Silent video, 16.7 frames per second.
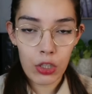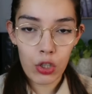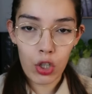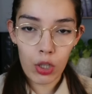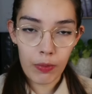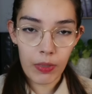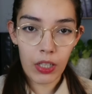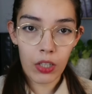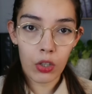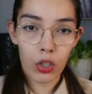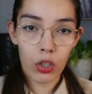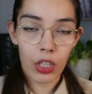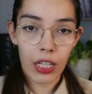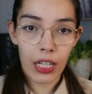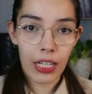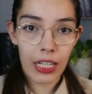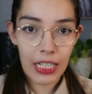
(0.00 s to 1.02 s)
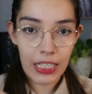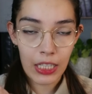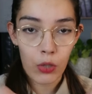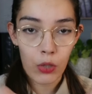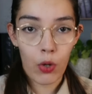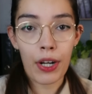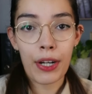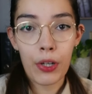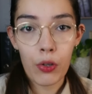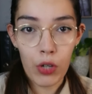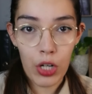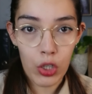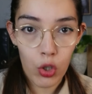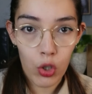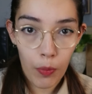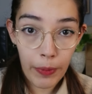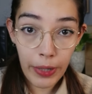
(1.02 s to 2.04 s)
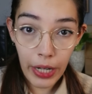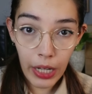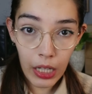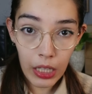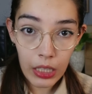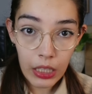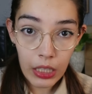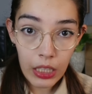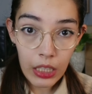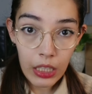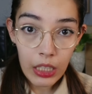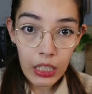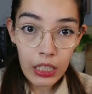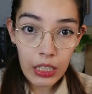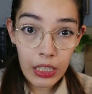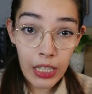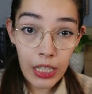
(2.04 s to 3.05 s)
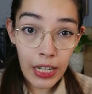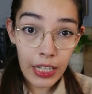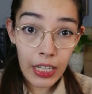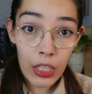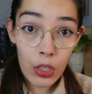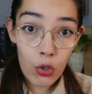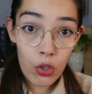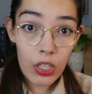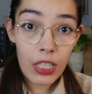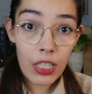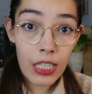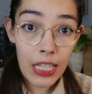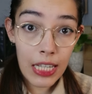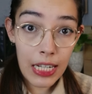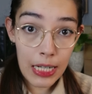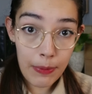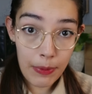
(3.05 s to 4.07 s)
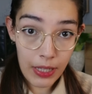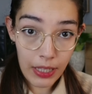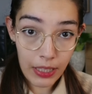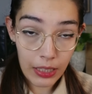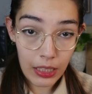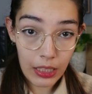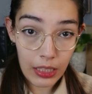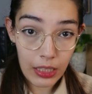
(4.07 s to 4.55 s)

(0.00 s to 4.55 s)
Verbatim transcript: de hormigón en las que no hay ni una sombra, que aquello es terrible.